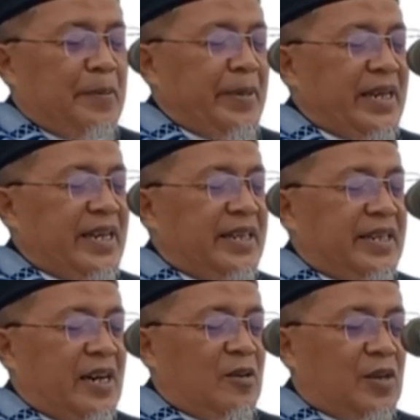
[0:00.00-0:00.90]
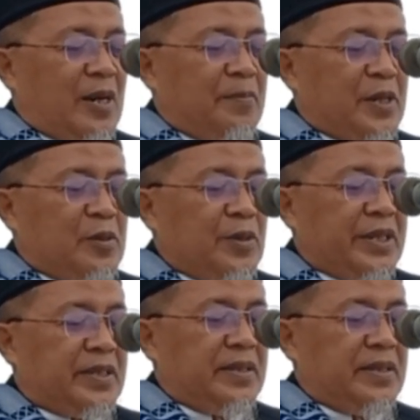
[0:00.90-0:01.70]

pemiliknya orang berduit